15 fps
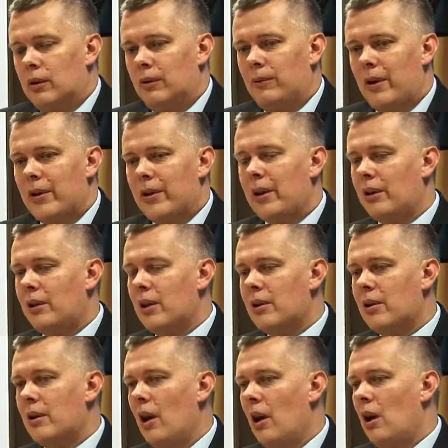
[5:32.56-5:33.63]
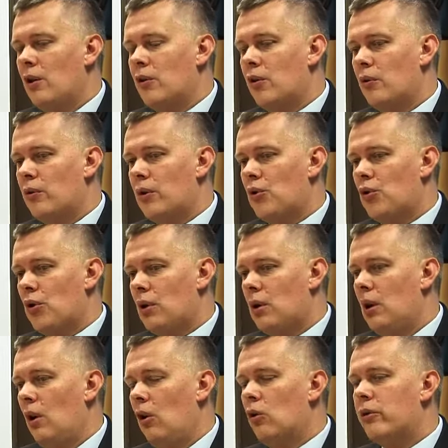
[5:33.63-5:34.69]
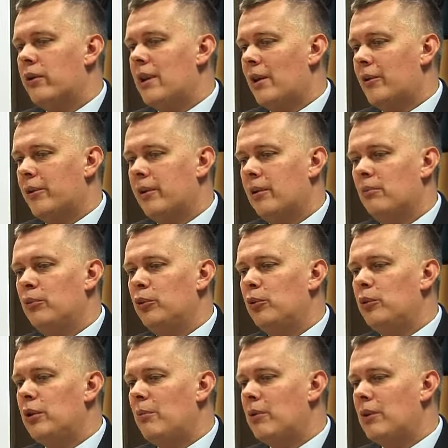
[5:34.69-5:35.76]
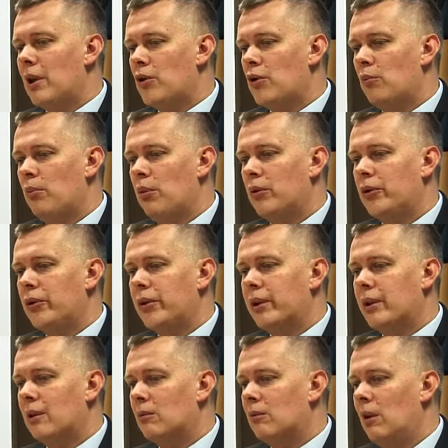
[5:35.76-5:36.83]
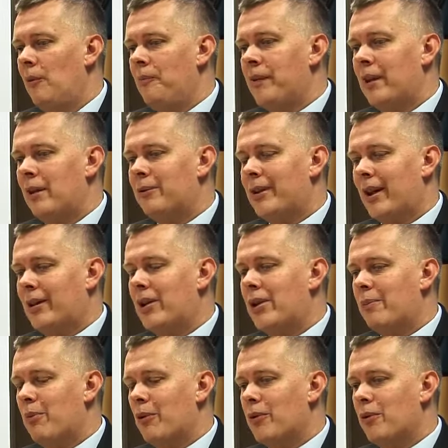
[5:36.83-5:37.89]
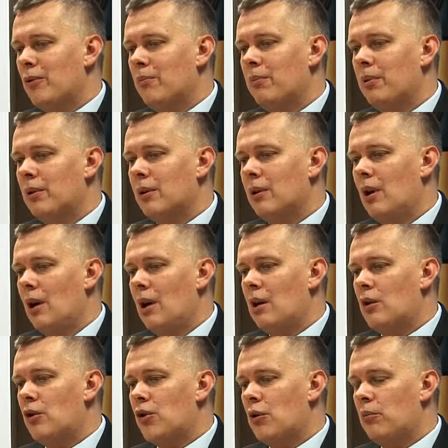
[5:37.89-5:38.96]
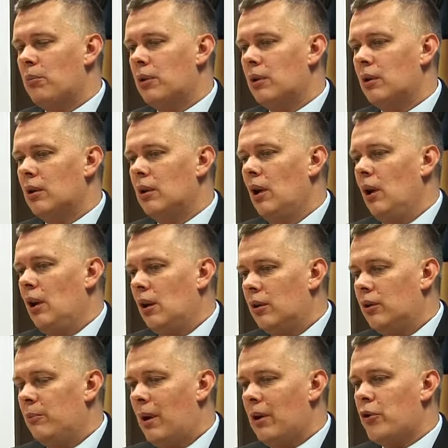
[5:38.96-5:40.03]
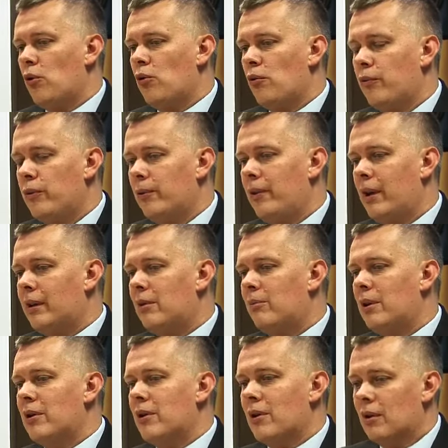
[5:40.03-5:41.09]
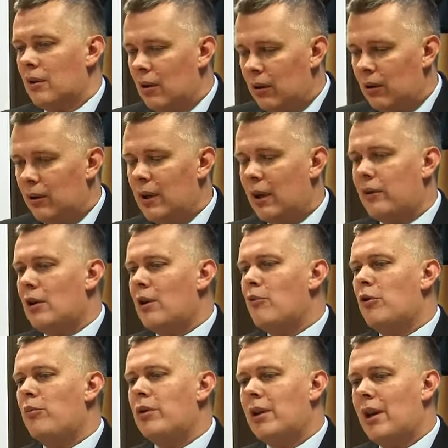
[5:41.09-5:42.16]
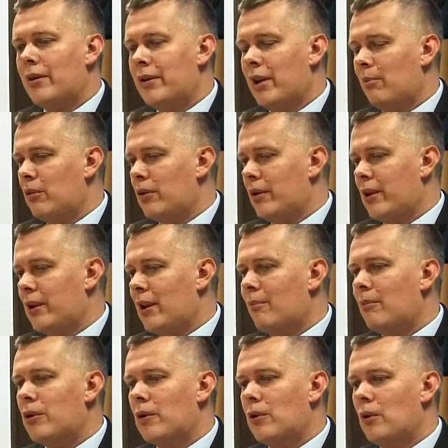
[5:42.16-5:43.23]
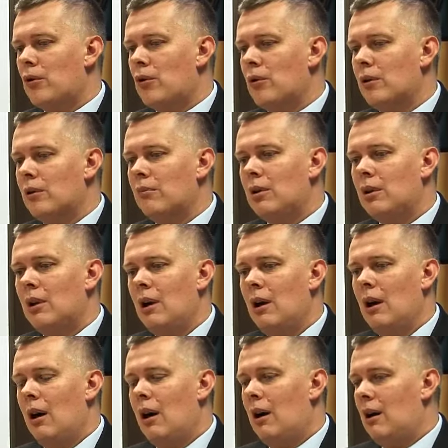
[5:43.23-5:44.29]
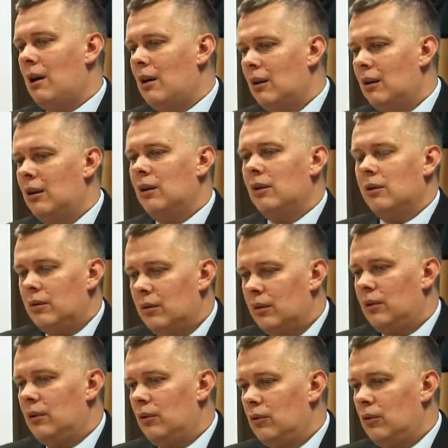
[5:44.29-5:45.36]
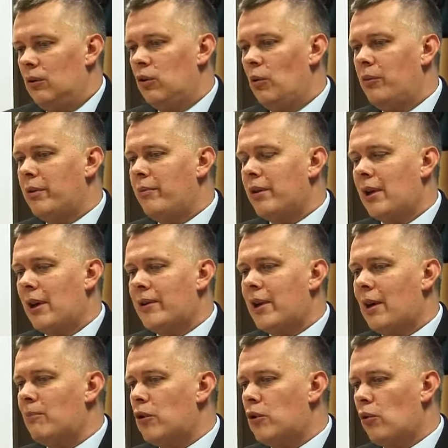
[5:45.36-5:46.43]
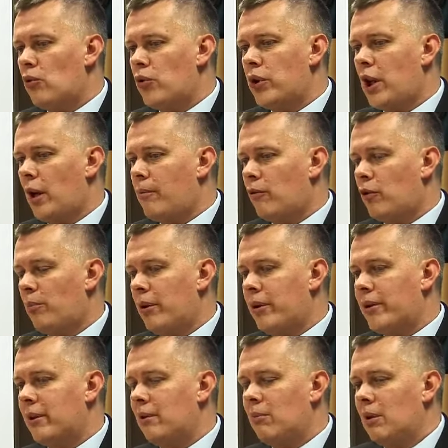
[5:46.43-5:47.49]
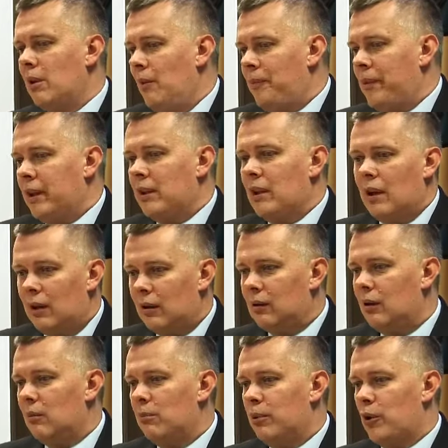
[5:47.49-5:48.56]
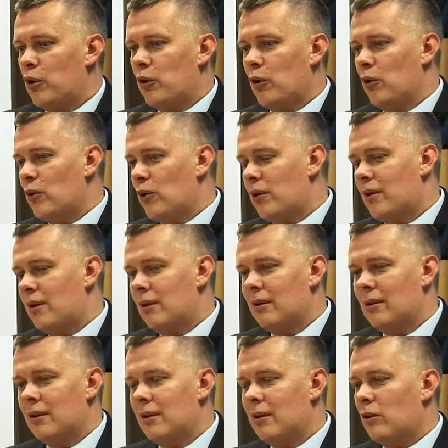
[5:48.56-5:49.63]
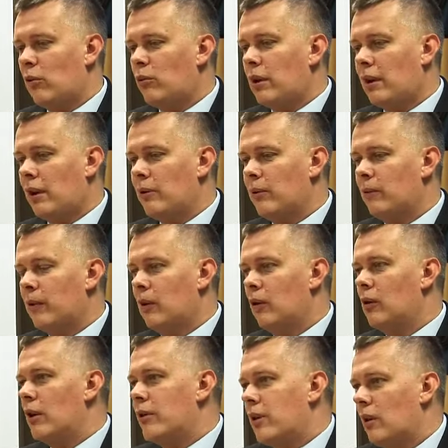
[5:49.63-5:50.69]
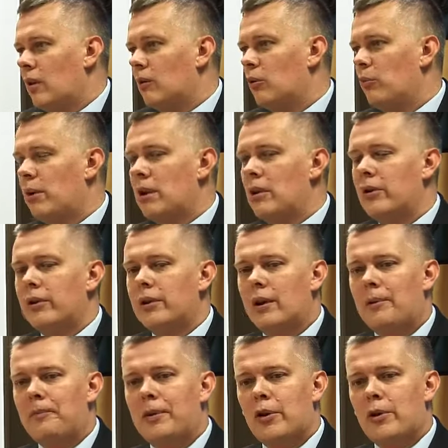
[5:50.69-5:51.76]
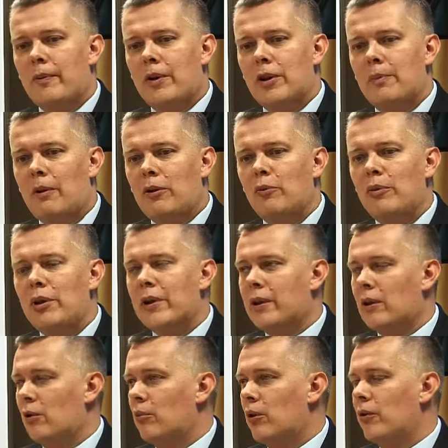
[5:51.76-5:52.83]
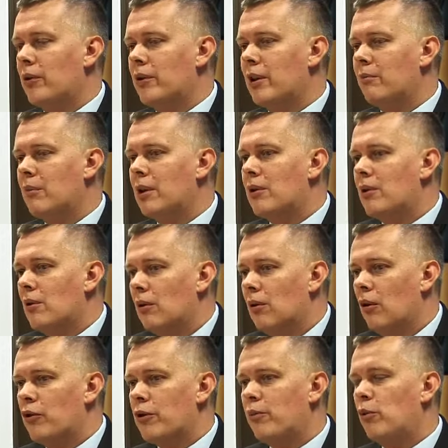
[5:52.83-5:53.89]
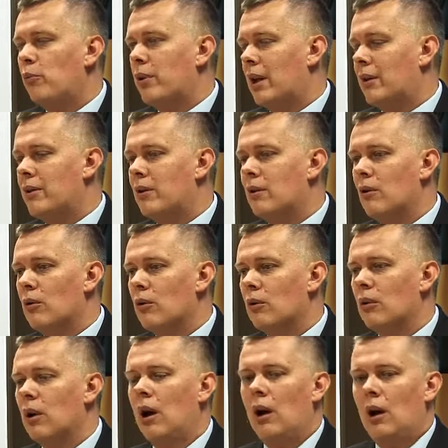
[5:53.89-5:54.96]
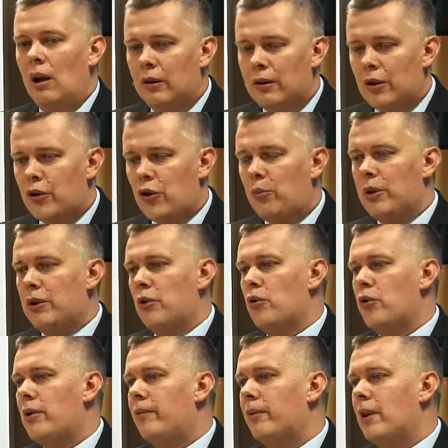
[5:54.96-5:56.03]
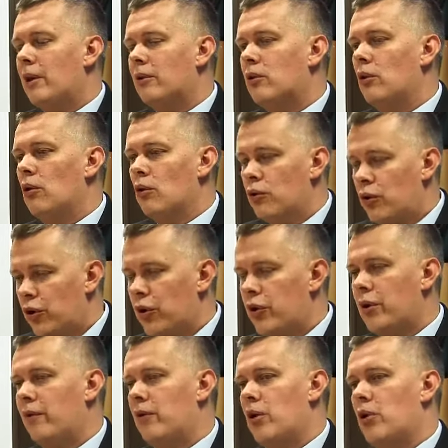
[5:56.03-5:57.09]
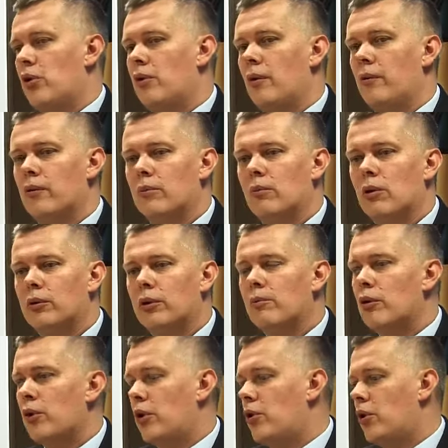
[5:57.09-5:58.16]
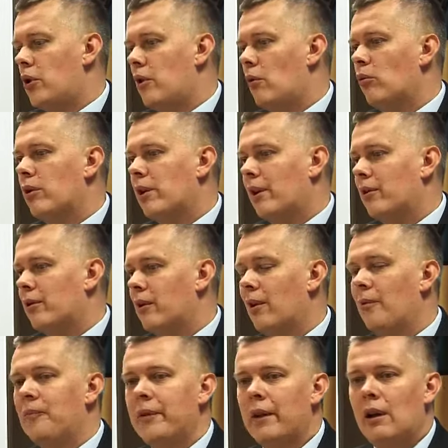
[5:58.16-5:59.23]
kwestia jest, sądzę, że od lat budujemy naszą politykę w taki sposób, żeby dbać o równowagę między jak najlepszymi relacjami ze Stanami Zjednoczonymi, a i dobrymi relacjami z sojusznikami europejskimi. Ja prosto z, ze studia radiowego lecę do Berlina, rozmawiać z panią minister obrony Niemiec o, o, współpracy, o naszej obecności w NATO, o szczycie wrześniowym, o tym, co się dzieje na Ukrainie.